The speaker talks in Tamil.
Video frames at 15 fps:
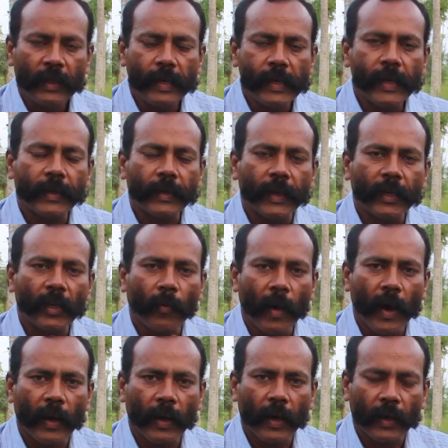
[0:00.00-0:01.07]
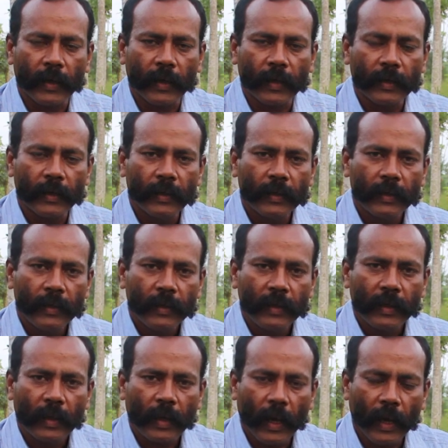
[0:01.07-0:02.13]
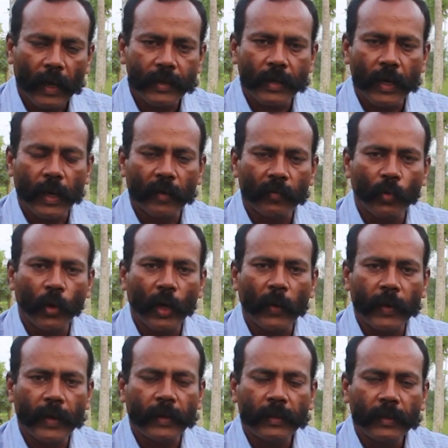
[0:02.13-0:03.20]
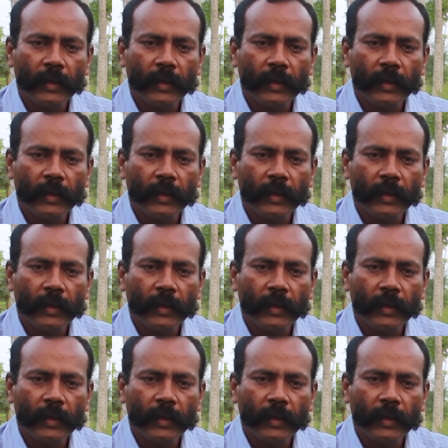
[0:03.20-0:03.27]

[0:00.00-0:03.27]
இயற்கைக்கு மாறாக கலாச்சாரம் உணவை